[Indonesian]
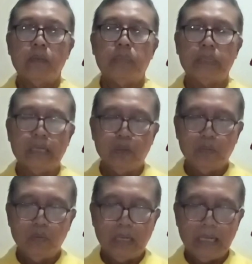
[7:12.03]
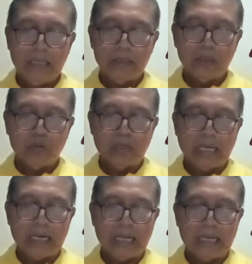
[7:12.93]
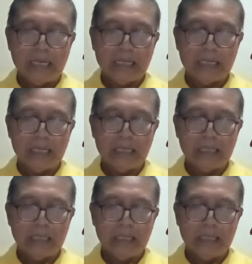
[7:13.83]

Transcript: Begitu pula sesuai arahan dan